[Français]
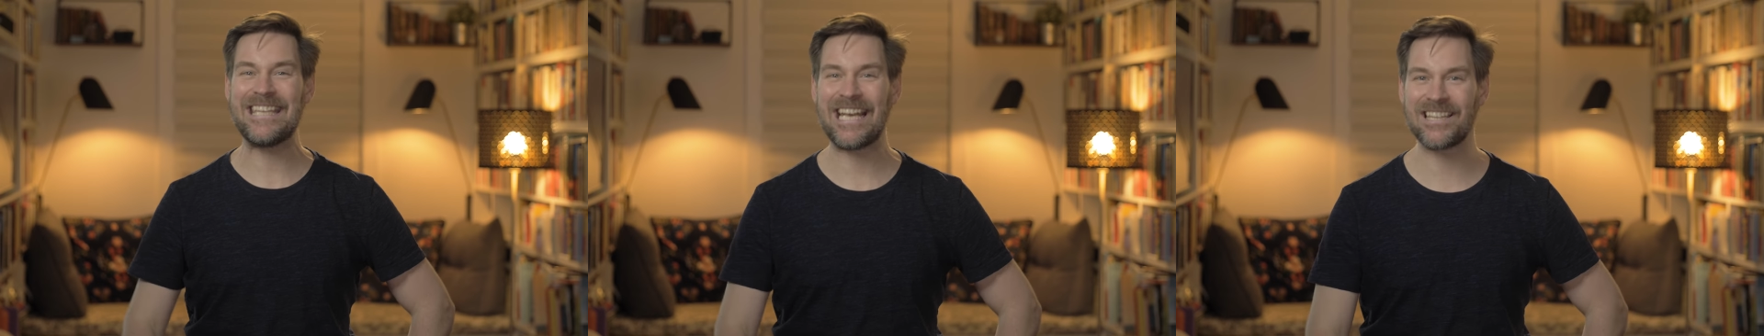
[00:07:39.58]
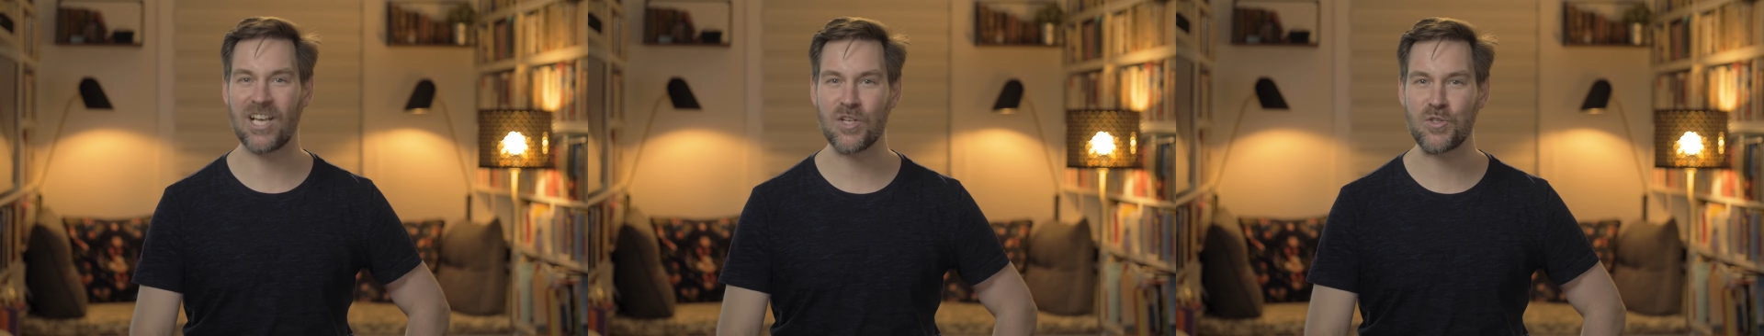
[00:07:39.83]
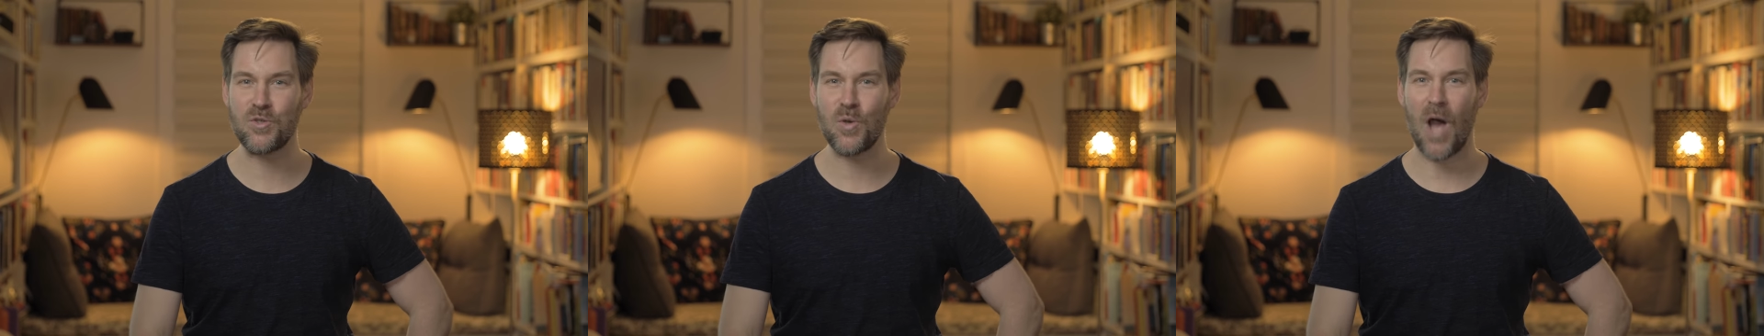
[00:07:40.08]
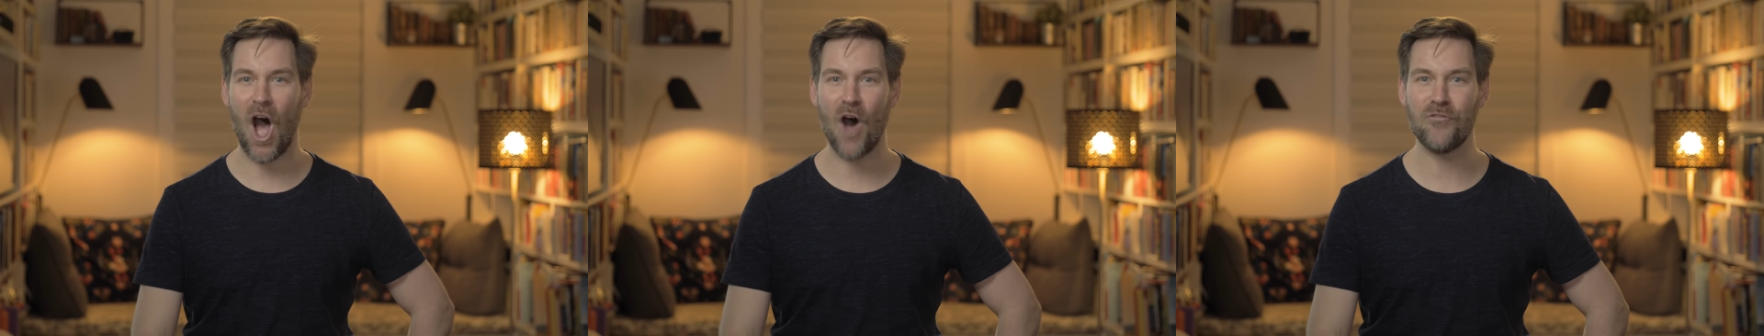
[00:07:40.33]

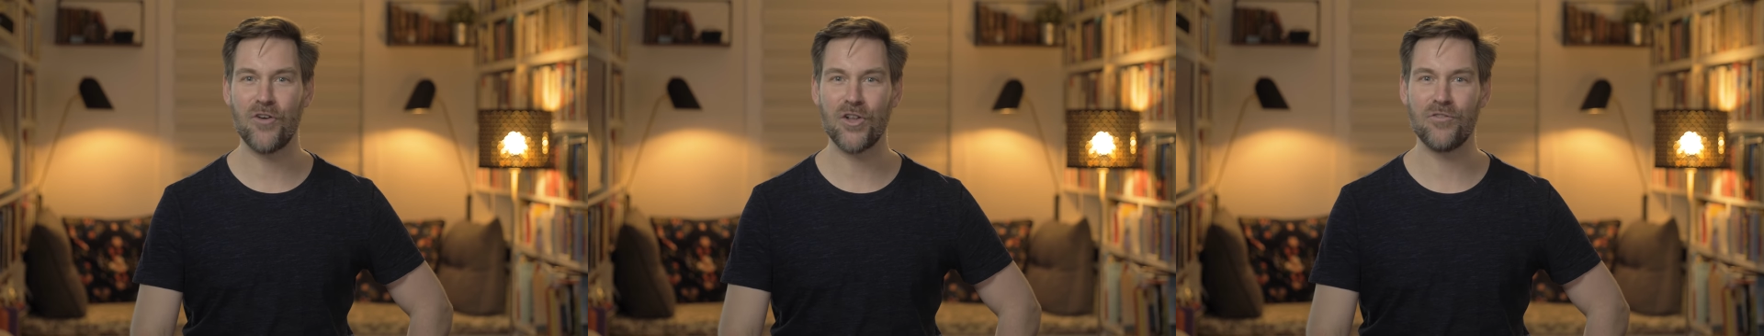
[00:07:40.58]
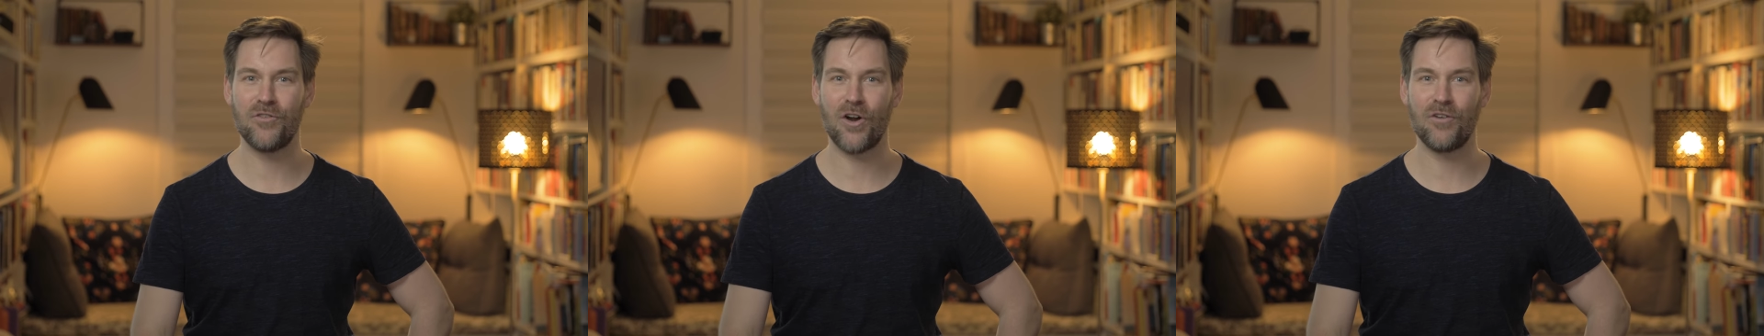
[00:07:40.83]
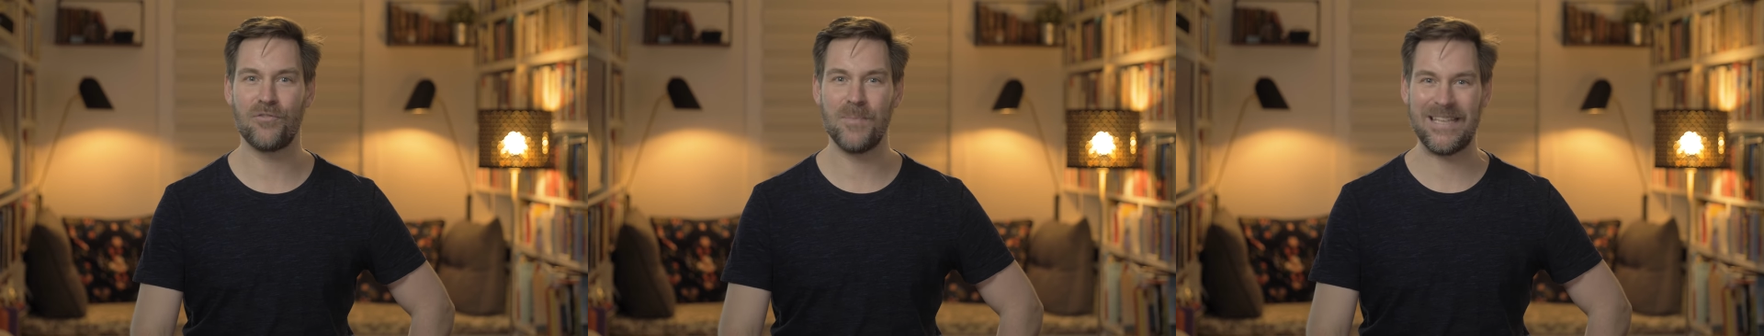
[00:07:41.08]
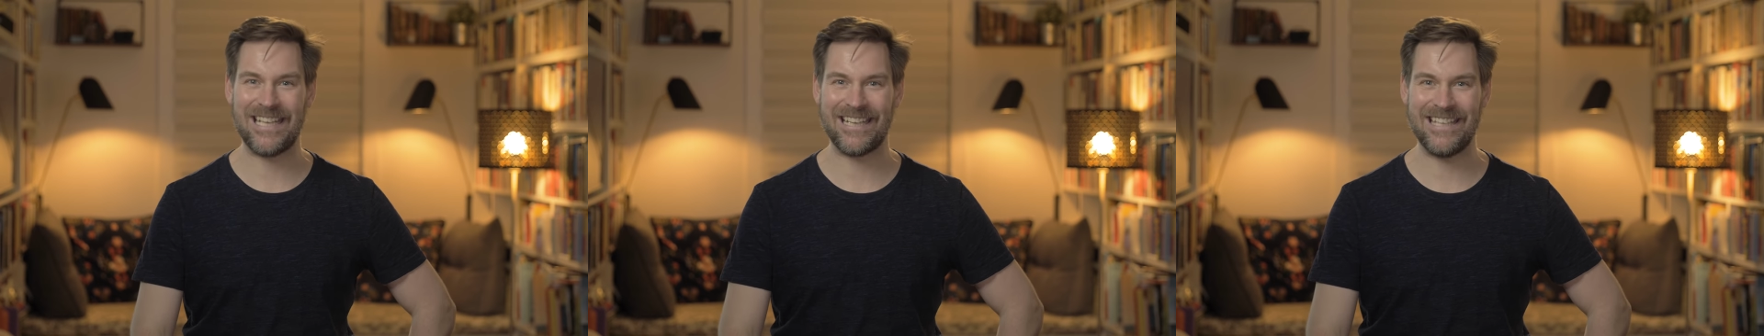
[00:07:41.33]
inattendu en von Wolf
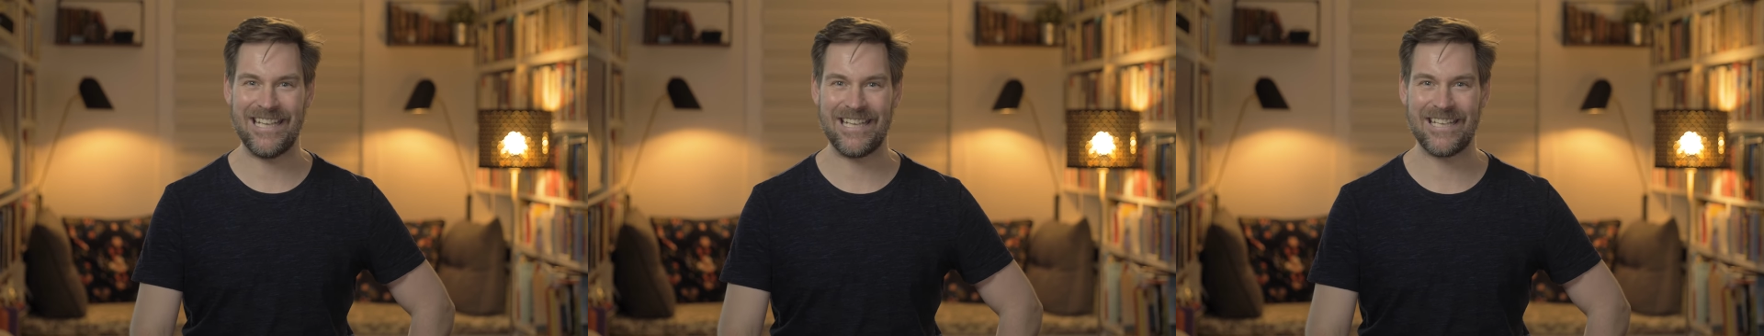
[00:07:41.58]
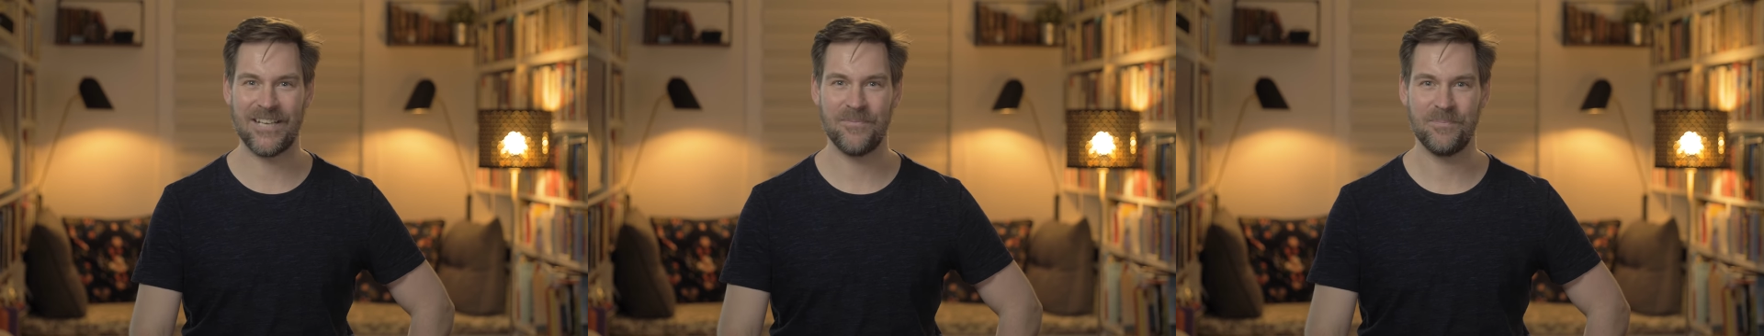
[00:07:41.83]
metternich